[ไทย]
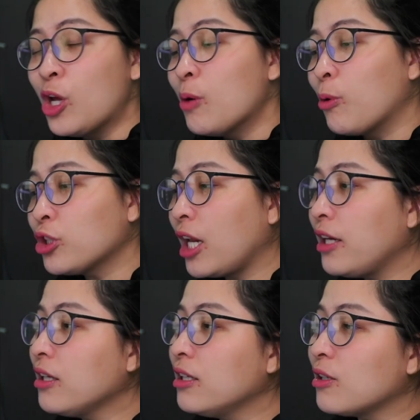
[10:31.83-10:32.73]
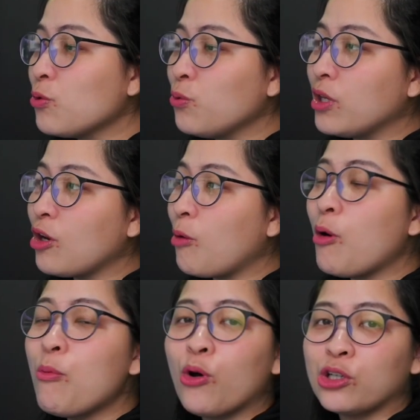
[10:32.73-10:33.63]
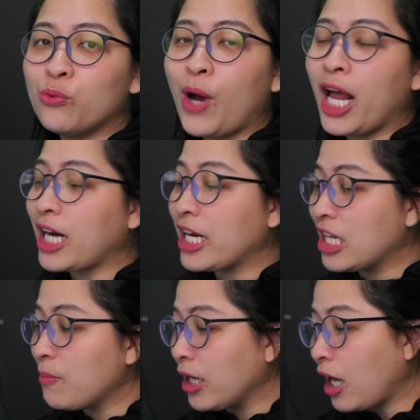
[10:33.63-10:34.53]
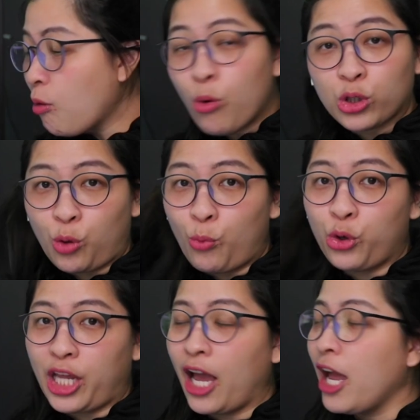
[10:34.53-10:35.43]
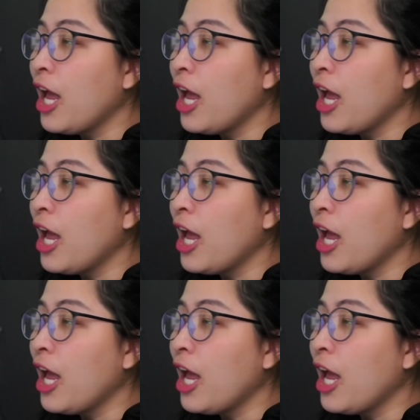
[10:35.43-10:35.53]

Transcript: เพราะฉะนั้นถ้าเกิดเราอยู่ใน normal mode หรือว่าอะไรที่ไม่ได้เข้าโหมด2 โหมดเนี่ย